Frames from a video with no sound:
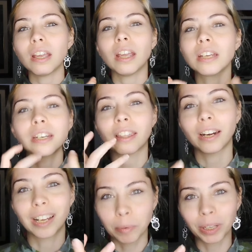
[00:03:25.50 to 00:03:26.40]
ese
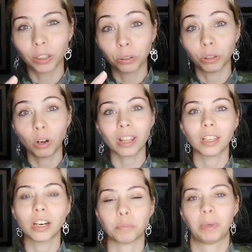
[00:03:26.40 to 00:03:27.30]
acercamiento ¿no?
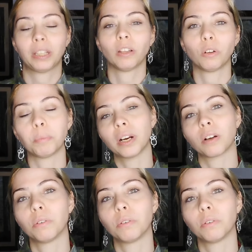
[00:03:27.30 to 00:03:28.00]
hacia el espectador para